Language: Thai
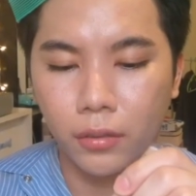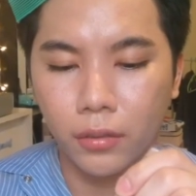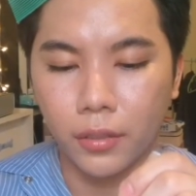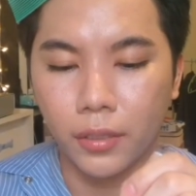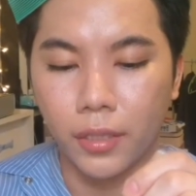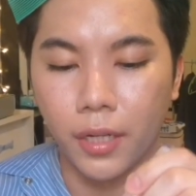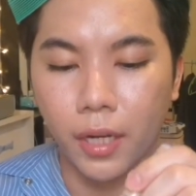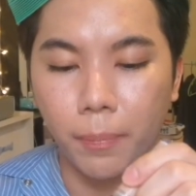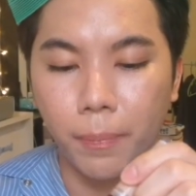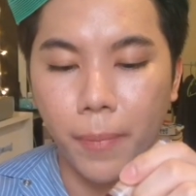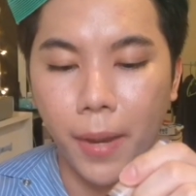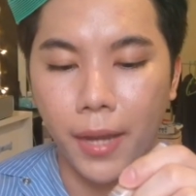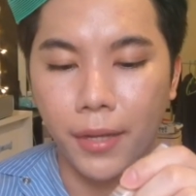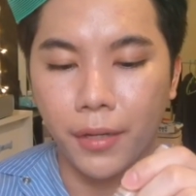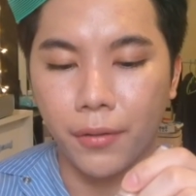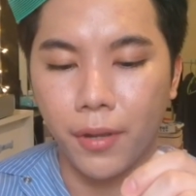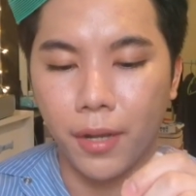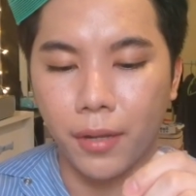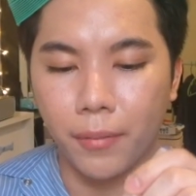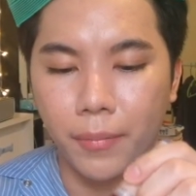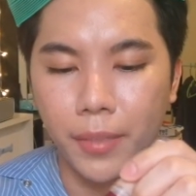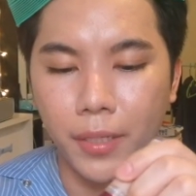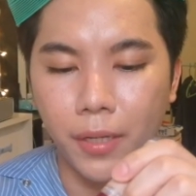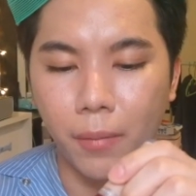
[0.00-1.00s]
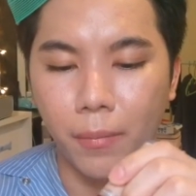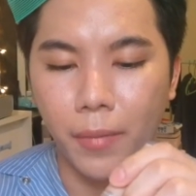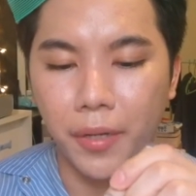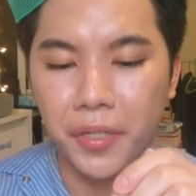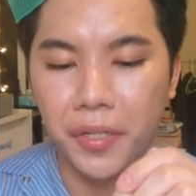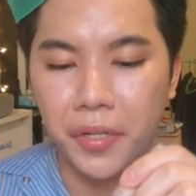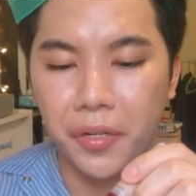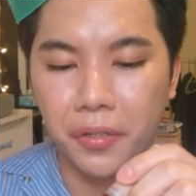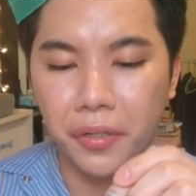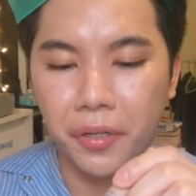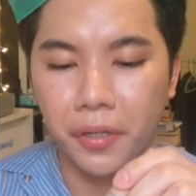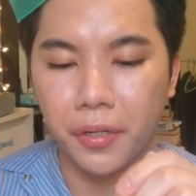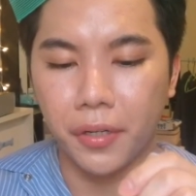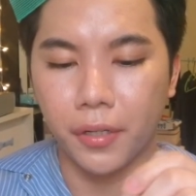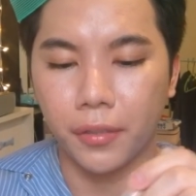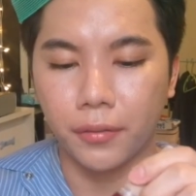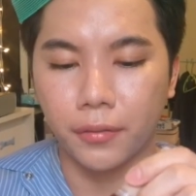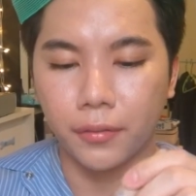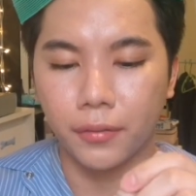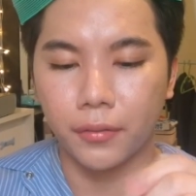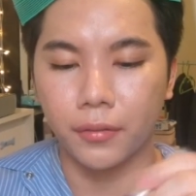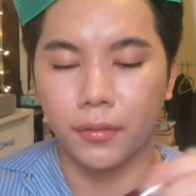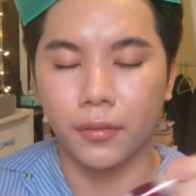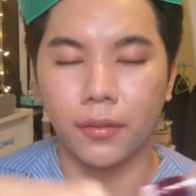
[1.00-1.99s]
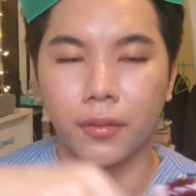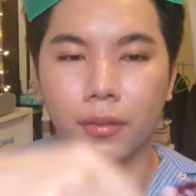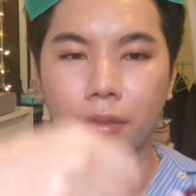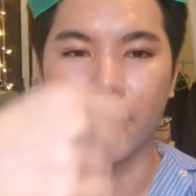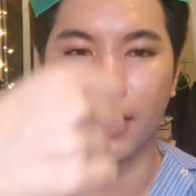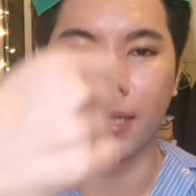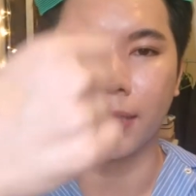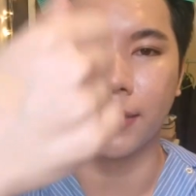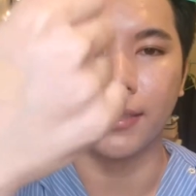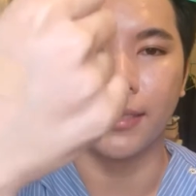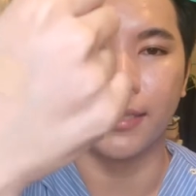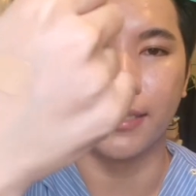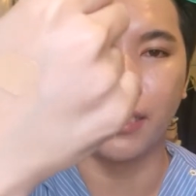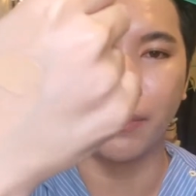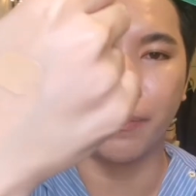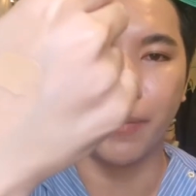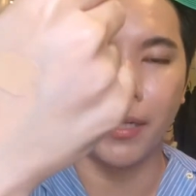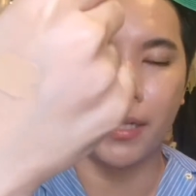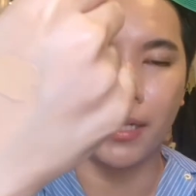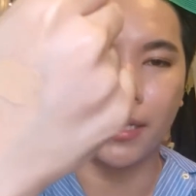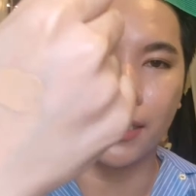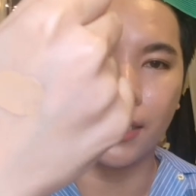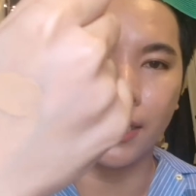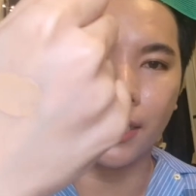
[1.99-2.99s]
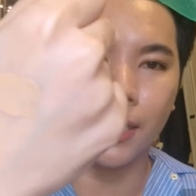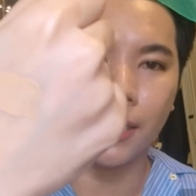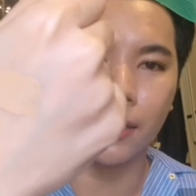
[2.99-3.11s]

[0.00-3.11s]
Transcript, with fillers: เยอะไปด้วย บิดออกมาเยอะเกินอ่ะสีจะเป็นอย่างนี้